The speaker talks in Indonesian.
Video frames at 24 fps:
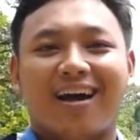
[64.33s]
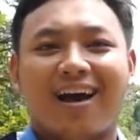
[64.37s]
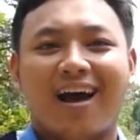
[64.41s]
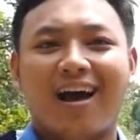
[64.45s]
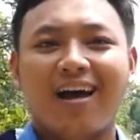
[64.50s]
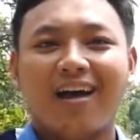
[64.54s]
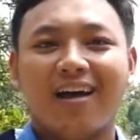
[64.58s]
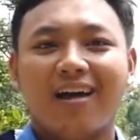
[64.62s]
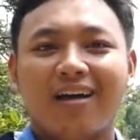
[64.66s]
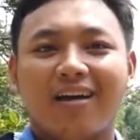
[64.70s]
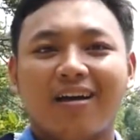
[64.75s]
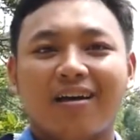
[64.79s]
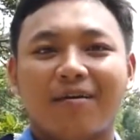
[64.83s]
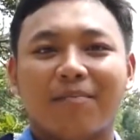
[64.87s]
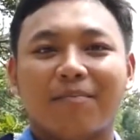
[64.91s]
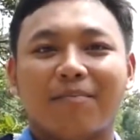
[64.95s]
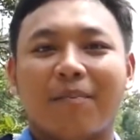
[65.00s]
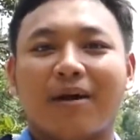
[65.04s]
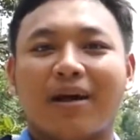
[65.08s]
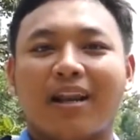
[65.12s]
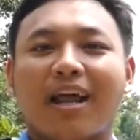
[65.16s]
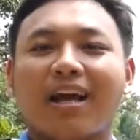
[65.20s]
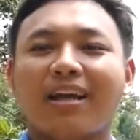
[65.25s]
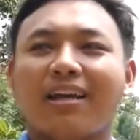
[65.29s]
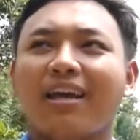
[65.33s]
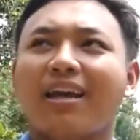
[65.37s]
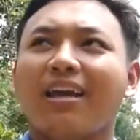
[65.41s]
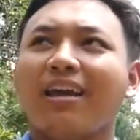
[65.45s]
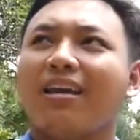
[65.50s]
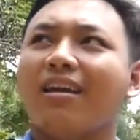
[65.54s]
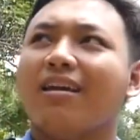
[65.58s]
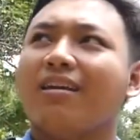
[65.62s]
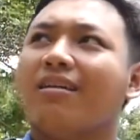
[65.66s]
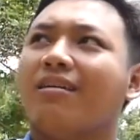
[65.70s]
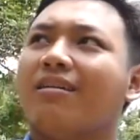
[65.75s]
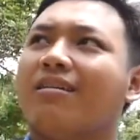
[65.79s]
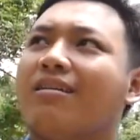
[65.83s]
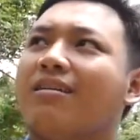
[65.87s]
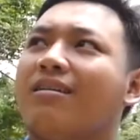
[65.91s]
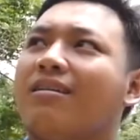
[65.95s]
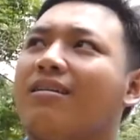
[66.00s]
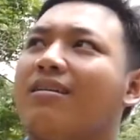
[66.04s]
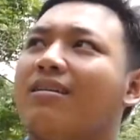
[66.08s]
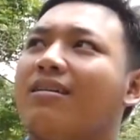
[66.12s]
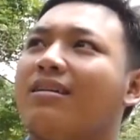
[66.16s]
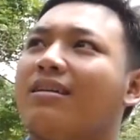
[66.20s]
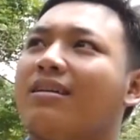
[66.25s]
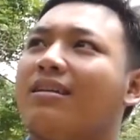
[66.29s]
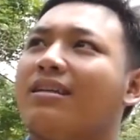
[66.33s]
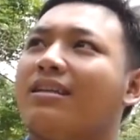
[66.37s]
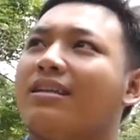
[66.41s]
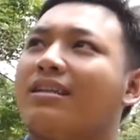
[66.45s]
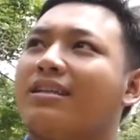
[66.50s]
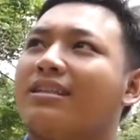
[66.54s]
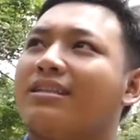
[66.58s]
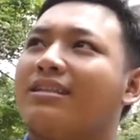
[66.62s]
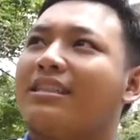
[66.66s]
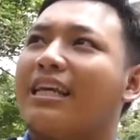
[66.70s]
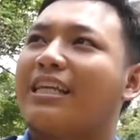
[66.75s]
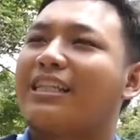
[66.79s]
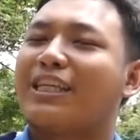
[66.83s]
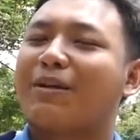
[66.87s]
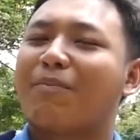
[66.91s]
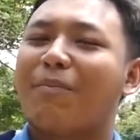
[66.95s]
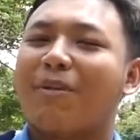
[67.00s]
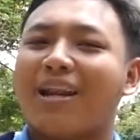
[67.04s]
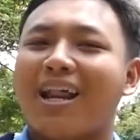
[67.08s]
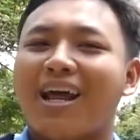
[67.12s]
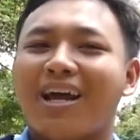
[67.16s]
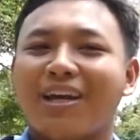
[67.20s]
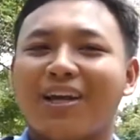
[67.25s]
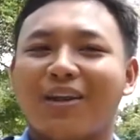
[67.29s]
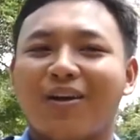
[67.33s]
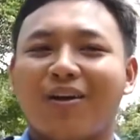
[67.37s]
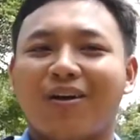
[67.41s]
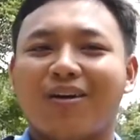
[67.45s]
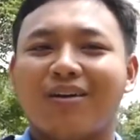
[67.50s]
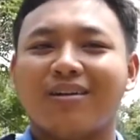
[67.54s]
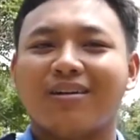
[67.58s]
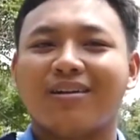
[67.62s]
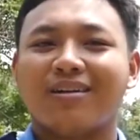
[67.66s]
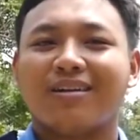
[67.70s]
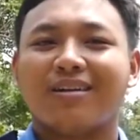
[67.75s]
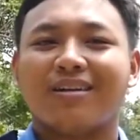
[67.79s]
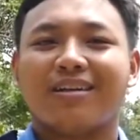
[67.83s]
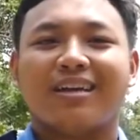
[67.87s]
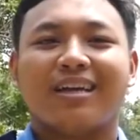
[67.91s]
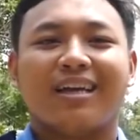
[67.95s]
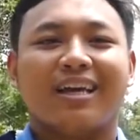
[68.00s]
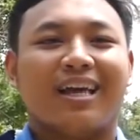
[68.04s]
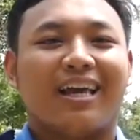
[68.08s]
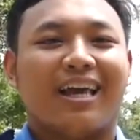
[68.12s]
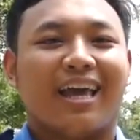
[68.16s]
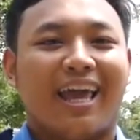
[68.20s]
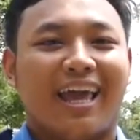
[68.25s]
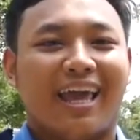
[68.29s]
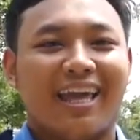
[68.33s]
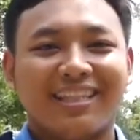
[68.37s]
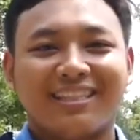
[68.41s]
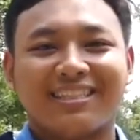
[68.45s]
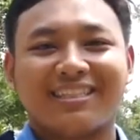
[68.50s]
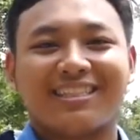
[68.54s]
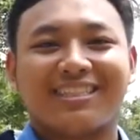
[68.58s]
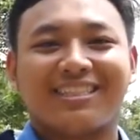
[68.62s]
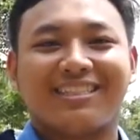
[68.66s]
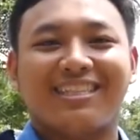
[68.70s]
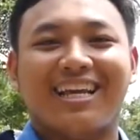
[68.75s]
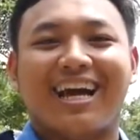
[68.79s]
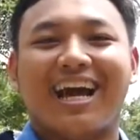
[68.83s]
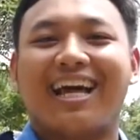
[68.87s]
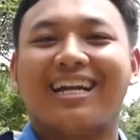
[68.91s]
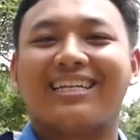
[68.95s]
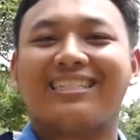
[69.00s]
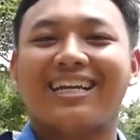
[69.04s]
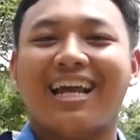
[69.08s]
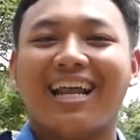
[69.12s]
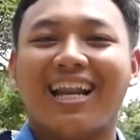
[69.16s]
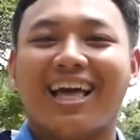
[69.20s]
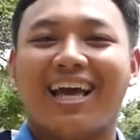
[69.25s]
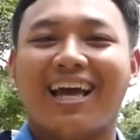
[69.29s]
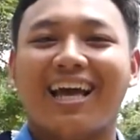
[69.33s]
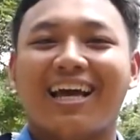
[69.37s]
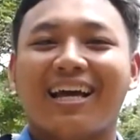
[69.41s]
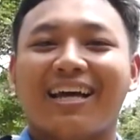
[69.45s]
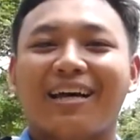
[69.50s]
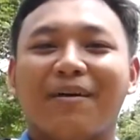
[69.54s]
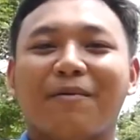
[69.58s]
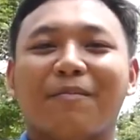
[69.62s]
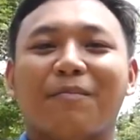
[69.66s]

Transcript: Hah? Marangi? Sate Marangi dong. Eits, jangan salah.